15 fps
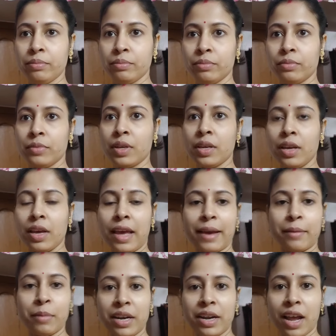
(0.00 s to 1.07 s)
উঠলাম
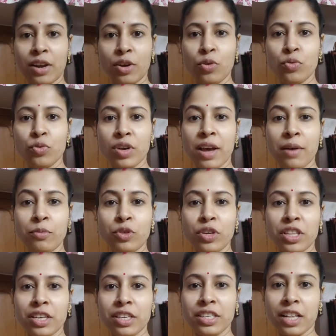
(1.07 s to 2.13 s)
একবার ডাকলো
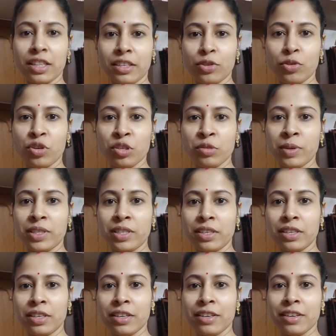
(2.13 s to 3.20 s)
উঠলাম উঠে দেখি সাতটা
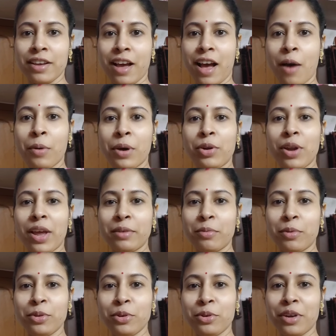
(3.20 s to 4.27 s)
দশ বাজে
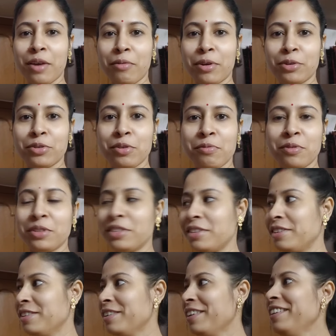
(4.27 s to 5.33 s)
আবারও লাইট বন্ধ করে
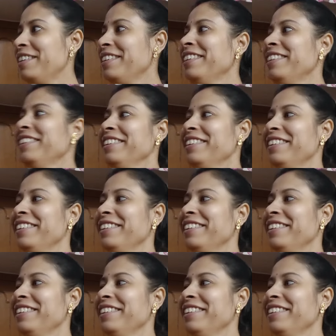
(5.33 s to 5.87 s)
আবারও শুয়ে পড়েছি